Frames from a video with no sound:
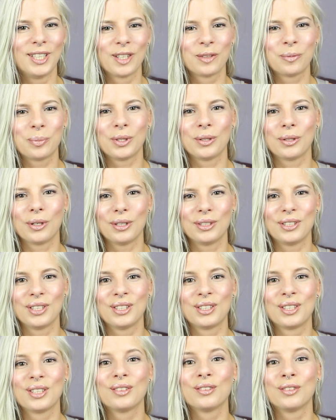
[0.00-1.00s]
Das
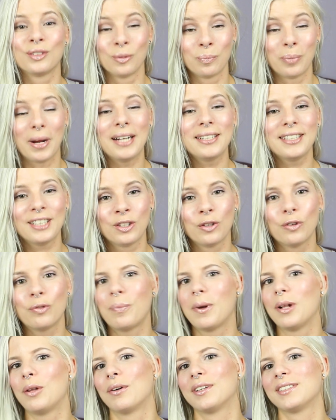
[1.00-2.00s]
bedeutet, sobald ich
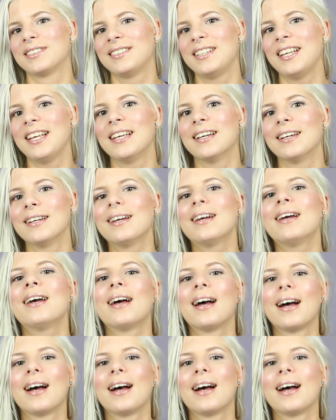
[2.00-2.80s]
Luftballons sehe,